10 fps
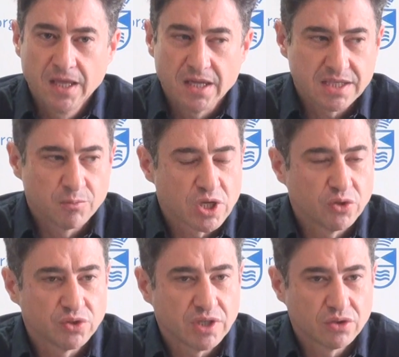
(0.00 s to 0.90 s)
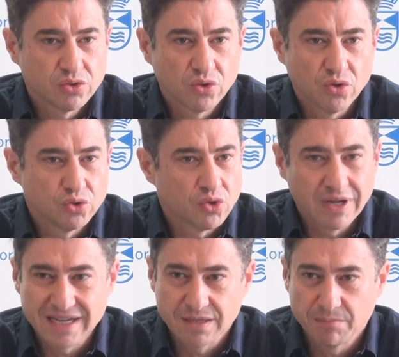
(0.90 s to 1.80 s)
Estamos en contacto con
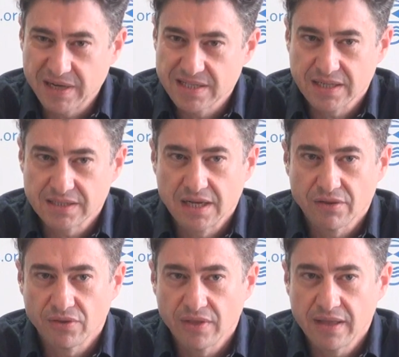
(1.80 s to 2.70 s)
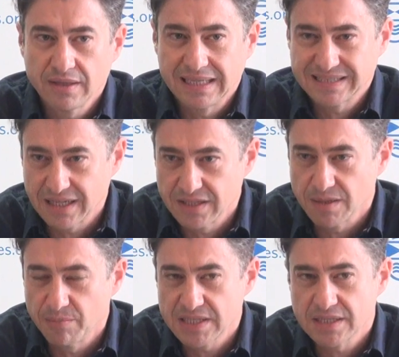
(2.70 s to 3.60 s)
todas las empresas de la ciudad, las grandes
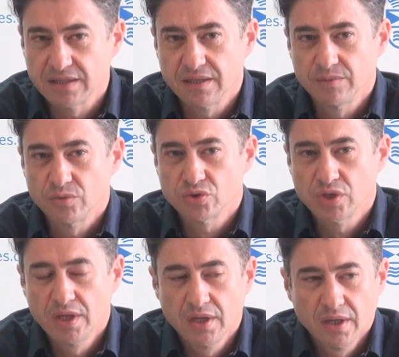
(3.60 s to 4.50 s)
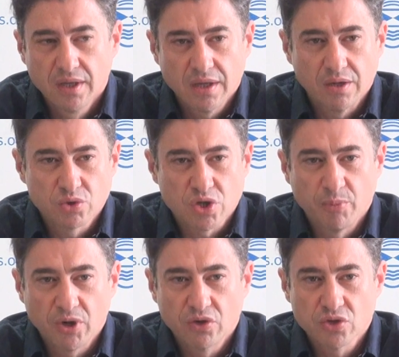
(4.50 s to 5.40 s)
empresas que tenemos en nuestros
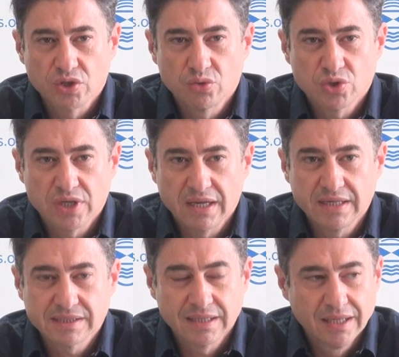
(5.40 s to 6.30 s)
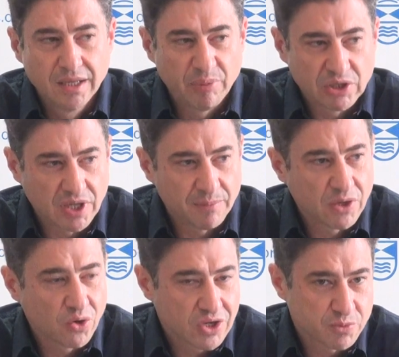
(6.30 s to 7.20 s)
polígonos industriales, pero también
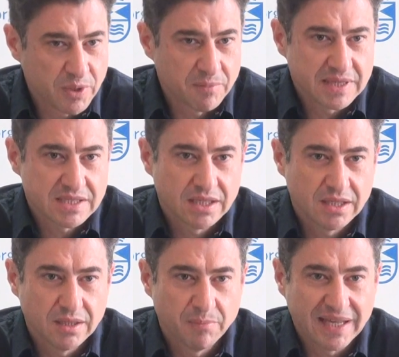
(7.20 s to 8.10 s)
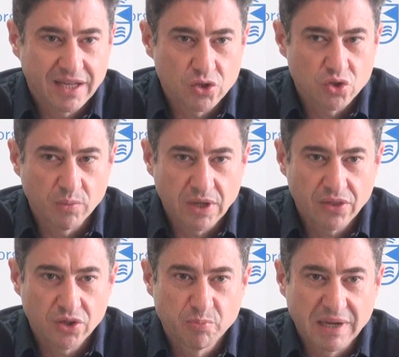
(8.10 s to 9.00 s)
con las pymes y pequeños
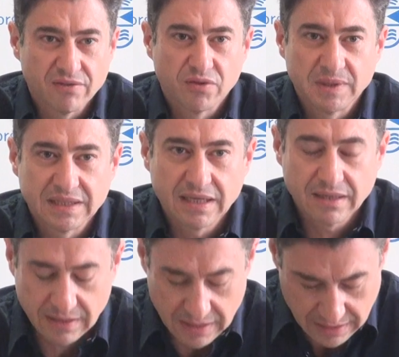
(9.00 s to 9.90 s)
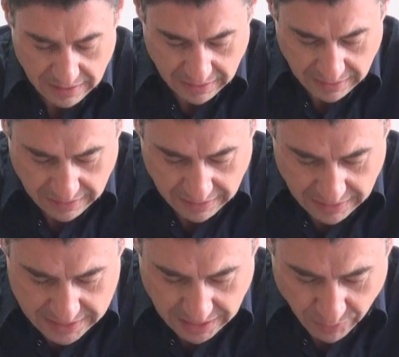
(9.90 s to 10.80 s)
comercios para fomentar eh,
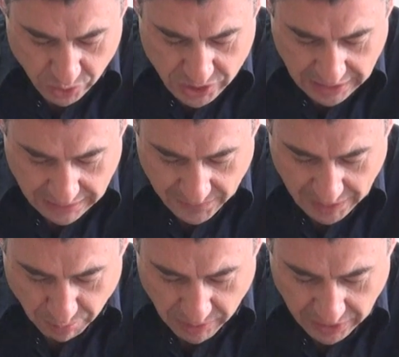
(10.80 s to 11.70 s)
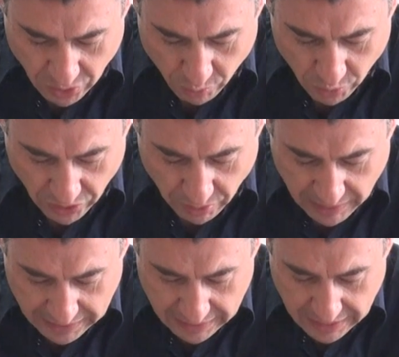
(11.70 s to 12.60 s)
esa bolsa de empleo
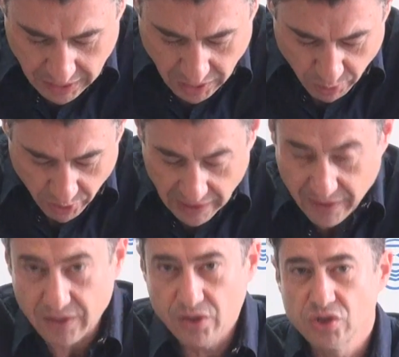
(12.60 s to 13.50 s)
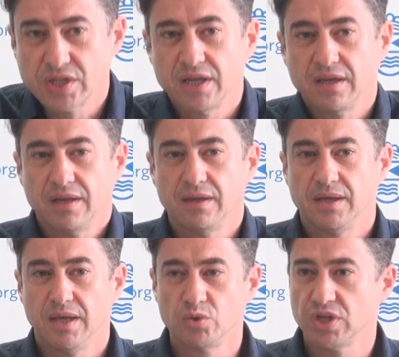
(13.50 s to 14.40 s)
municipal. Prueba de ello es
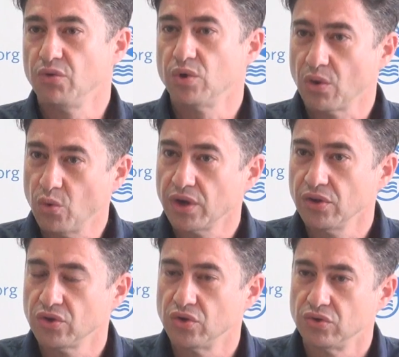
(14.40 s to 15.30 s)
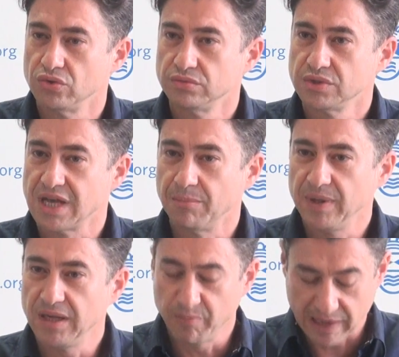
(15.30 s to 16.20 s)
que hemos llegado a un acuerdo con
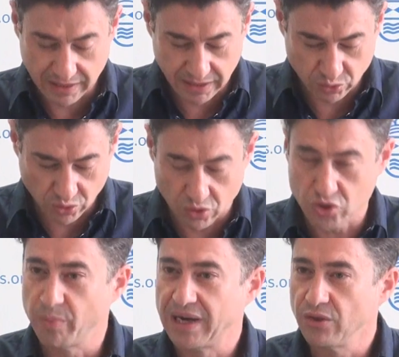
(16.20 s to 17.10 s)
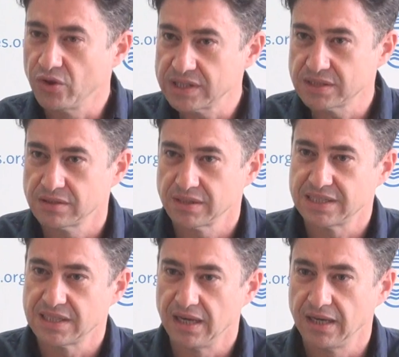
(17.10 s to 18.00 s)
Sanville para que todos los operadores que
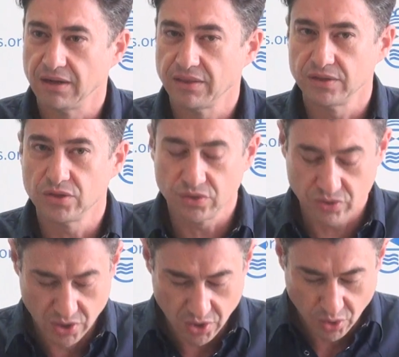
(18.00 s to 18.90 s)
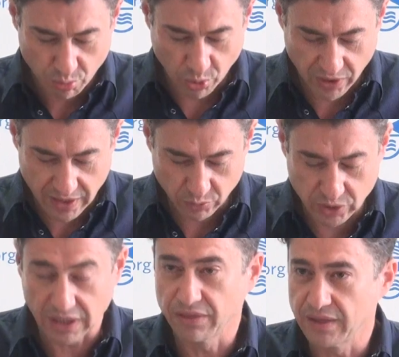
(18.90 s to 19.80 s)
están en el centro puedan
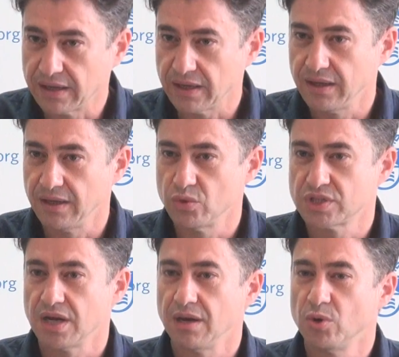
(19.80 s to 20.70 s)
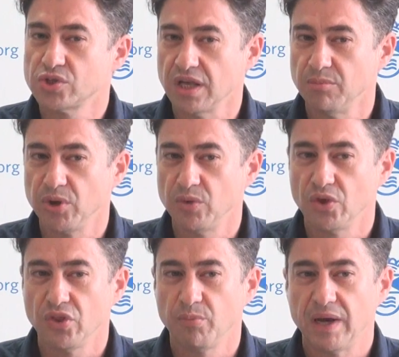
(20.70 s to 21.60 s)
utilizar eh, nuestra bolsa de empleo
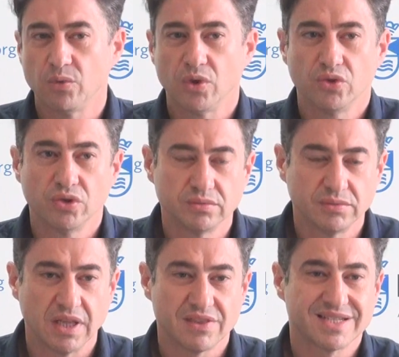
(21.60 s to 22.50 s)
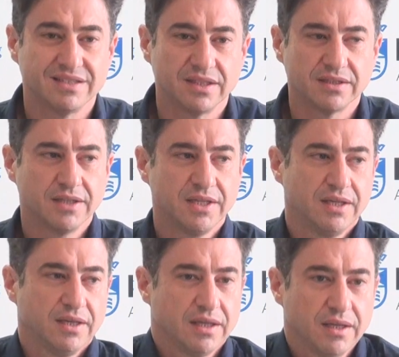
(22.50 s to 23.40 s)
municipal cuando necesiten
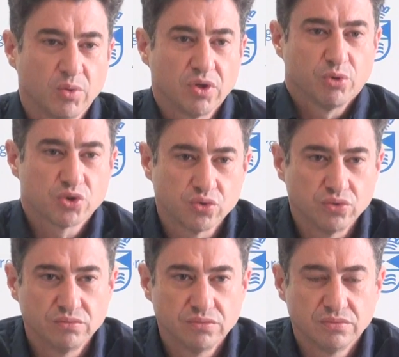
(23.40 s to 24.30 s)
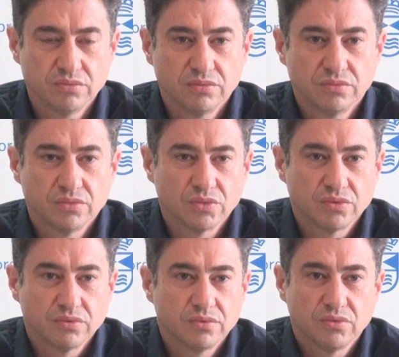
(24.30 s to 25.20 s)
eh, bueno, pues
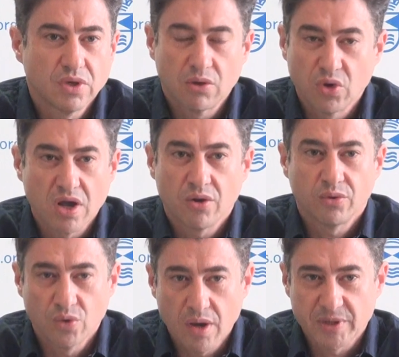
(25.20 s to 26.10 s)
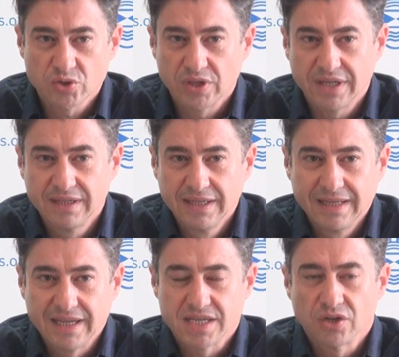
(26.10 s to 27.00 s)
una, nueva persona
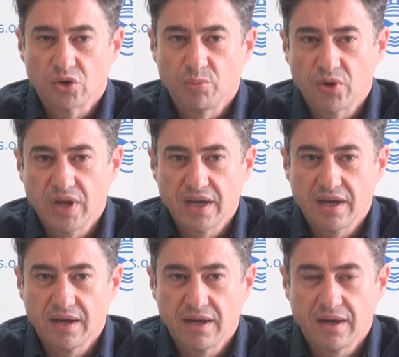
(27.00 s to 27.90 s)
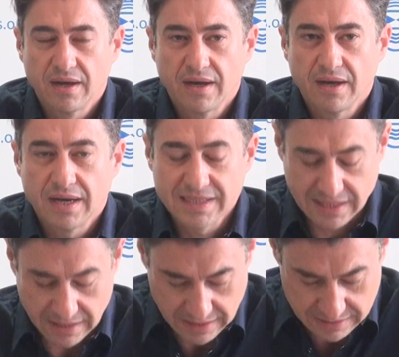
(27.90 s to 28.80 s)
que se incorpore a, las
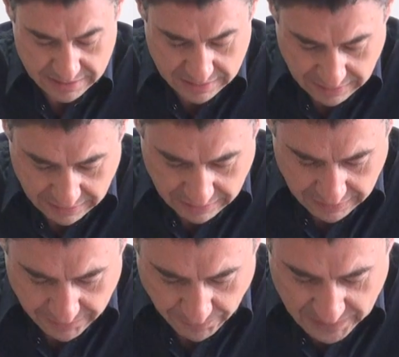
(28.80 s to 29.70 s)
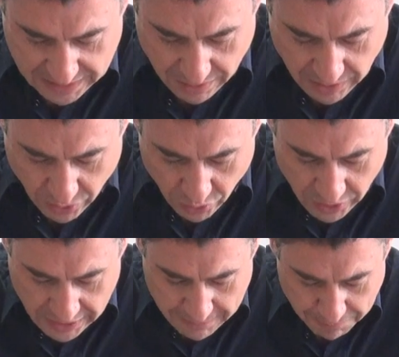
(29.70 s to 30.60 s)
tareas eh, de trabajo
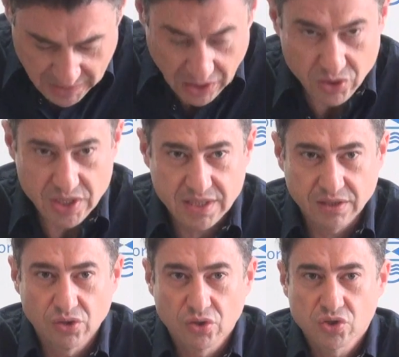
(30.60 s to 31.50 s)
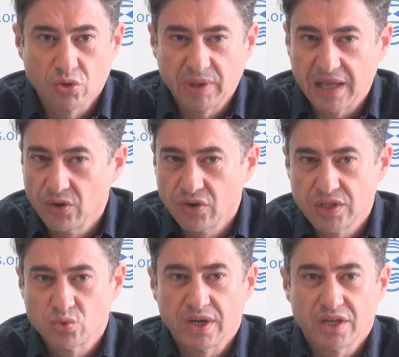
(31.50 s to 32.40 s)
de los distintos
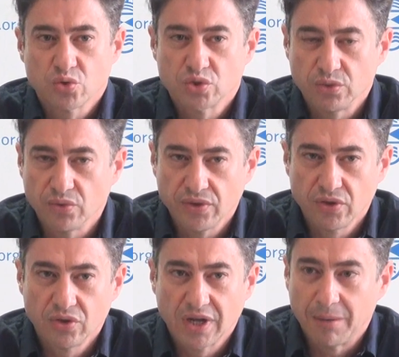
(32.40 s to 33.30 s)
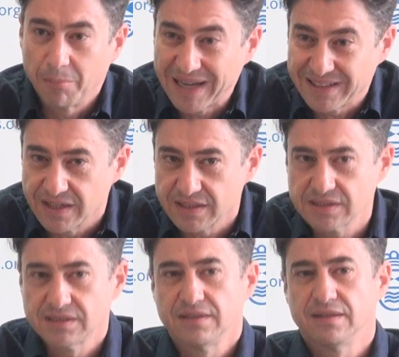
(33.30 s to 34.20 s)
operadores, cualquier sustitución,
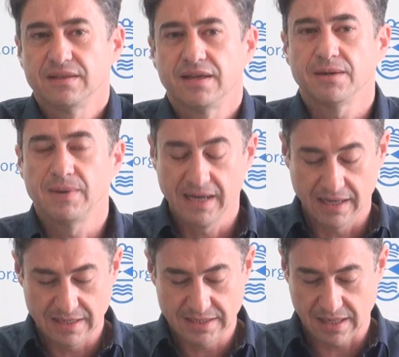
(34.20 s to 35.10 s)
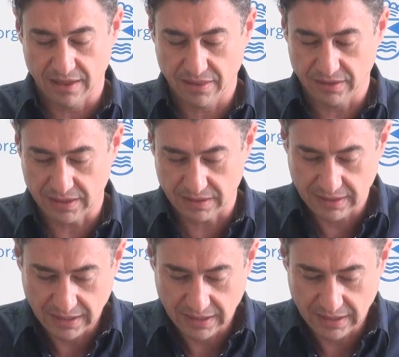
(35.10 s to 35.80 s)
campañas de rebajas, etcétera.